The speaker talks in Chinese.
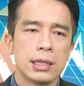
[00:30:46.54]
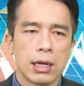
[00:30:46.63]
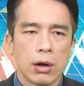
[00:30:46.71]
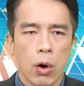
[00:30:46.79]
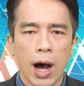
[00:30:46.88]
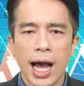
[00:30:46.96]

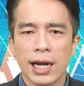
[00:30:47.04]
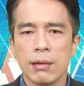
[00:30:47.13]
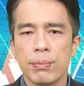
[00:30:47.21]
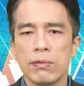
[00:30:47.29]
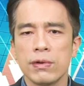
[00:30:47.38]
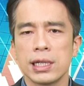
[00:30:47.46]
华航的
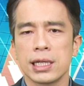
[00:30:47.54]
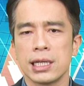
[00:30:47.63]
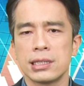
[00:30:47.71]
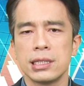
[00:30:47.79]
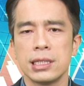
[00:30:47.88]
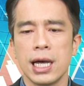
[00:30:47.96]
部分呢也
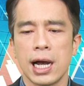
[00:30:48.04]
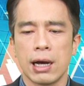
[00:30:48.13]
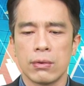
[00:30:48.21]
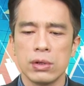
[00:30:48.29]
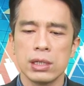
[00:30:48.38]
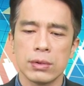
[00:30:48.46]
是一样啊，
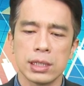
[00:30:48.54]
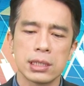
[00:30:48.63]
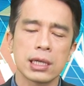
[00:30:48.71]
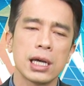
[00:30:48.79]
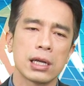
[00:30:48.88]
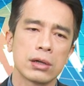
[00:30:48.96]
我认为是
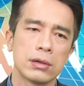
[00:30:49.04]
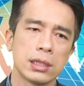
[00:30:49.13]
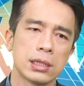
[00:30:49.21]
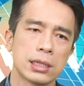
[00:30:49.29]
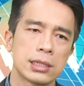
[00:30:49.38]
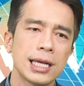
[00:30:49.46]
可以留意
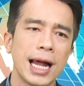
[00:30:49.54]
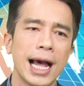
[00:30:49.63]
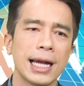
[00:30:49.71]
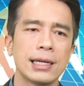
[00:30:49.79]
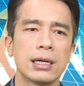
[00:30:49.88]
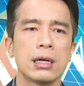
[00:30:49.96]
的。再
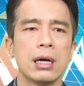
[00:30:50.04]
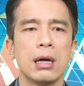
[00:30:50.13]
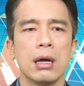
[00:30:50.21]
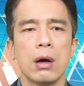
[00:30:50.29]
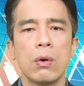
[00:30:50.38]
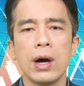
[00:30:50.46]
来呢，
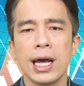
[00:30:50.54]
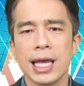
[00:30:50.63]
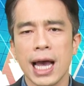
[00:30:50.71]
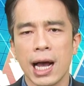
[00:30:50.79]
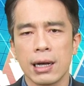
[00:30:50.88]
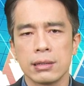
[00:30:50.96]
惠
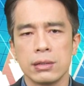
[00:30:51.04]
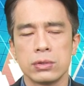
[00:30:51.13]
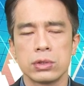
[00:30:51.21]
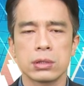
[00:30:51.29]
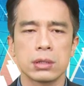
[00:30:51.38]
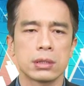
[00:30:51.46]
阳
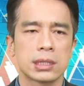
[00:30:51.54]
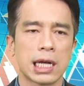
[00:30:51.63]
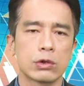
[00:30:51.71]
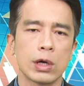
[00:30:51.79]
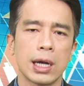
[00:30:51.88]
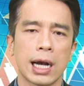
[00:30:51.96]
就是
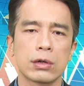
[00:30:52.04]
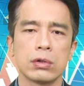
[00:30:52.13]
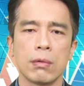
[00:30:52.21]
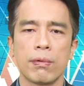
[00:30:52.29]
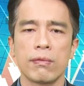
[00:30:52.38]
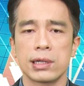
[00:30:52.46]
散装航运
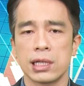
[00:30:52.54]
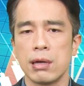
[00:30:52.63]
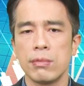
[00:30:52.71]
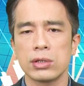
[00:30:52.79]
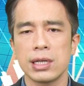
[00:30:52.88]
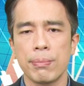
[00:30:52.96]
的部分，也
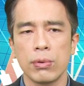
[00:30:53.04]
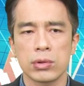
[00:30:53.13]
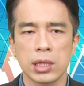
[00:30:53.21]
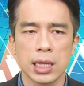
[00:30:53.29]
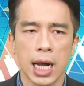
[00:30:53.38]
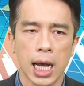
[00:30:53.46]
没有再破
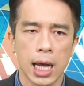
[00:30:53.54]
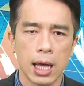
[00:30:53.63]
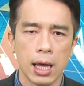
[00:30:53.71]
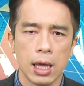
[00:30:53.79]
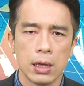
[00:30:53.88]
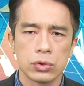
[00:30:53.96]
低啦，
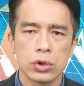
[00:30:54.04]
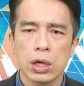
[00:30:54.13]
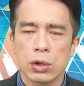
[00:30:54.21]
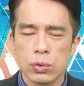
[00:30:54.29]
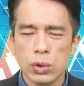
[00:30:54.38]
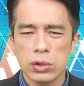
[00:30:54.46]
所
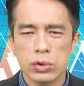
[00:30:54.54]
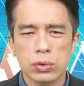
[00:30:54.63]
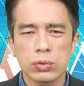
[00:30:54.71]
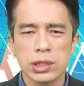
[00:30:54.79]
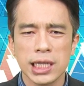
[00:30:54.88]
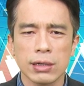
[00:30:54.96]
以运
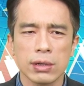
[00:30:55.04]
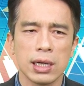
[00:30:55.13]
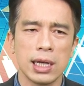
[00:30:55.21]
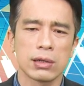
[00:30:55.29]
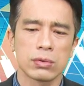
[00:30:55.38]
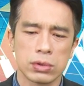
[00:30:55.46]
输相关
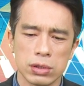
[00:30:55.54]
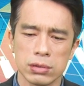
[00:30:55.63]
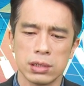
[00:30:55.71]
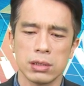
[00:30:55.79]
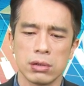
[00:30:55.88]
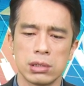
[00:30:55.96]
的类股就
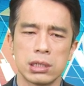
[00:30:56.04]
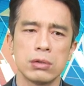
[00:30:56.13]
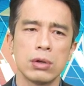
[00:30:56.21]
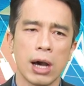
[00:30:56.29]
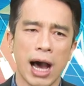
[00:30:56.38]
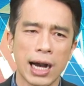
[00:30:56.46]
是有机
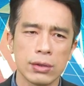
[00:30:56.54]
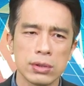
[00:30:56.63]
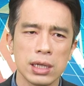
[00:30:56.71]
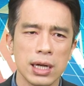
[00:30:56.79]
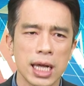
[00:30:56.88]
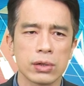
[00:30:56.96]
会，航运
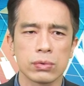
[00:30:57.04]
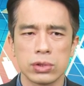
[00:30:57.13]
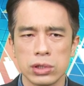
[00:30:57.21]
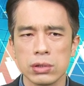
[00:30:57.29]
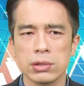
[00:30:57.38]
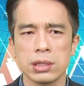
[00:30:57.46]
的类股
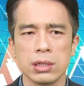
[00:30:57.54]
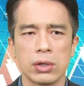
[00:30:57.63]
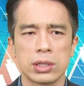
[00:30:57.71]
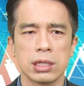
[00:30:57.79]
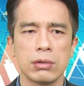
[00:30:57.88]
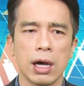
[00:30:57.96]
就是有
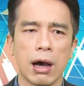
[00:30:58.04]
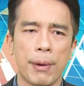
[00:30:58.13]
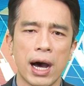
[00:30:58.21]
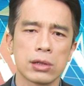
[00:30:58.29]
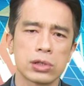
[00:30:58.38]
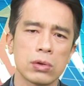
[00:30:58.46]
机会，好不
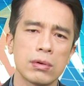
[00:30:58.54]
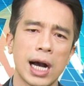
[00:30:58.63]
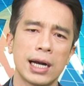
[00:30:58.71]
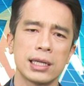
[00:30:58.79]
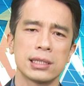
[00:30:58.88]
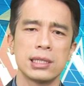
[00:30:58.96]
好？中
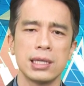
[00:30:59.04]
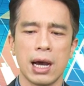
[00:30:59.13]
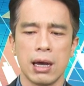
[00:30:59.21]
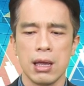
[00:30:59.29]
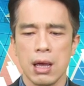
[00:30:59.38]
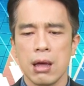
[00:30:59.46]
航也是一
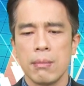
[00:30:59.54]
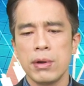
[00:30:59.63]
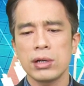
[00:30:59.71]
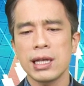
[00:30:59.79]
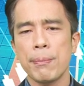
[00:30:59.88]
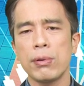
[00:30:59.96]
样，没
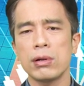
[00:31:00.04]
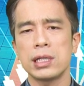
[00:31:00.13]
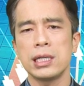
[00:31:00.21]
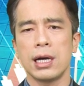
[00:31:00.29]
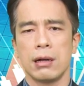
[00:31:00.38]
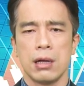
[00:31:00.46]
有再破
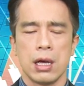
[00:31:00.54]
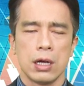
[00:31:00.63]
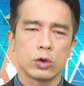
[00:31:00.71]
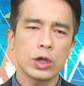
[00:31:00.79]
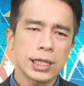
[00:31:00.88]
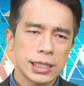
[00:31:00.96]
低了。
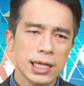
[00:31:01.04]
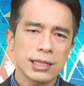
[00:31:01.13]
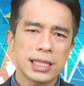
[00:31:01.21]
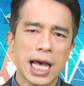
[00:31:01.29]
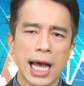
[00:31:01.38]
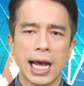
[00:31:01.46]
所以
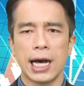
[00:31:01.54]
现在啊，